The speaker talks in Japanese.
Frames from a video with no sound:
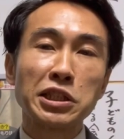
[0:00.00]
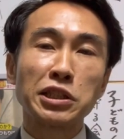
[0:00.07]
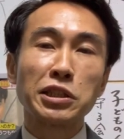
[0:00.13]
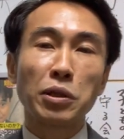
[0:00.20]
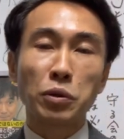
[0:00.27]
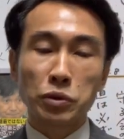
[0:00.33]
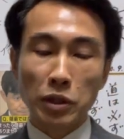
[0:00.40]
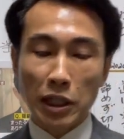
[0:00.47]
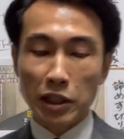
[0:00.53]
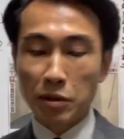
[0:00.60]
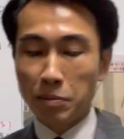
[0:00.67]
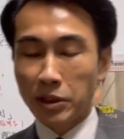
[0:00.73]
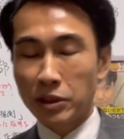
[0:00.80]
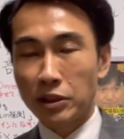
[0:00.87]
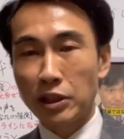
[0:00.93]
したことあり
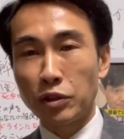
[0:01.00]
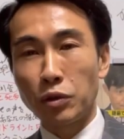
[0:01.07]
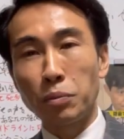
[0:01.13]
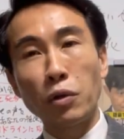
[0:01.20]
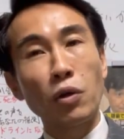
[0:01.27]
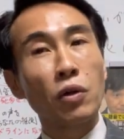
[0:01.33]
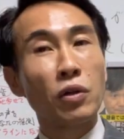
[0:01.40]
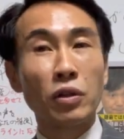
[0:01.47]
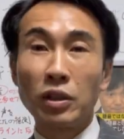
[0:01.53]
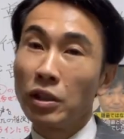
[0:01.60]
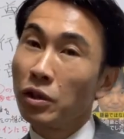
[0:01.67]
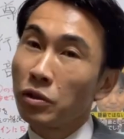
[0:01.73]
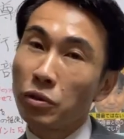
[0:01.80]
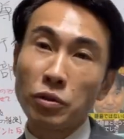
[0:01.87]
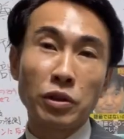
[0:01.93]
ますけども、
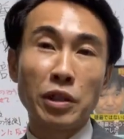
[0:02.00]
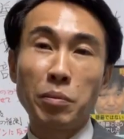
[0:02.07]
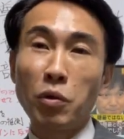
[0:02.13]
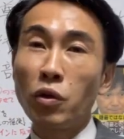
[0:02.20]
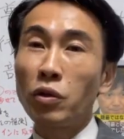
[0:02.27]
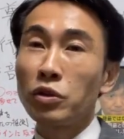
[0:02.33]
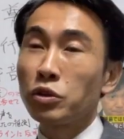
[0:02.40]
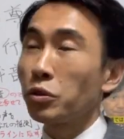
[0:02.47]
とても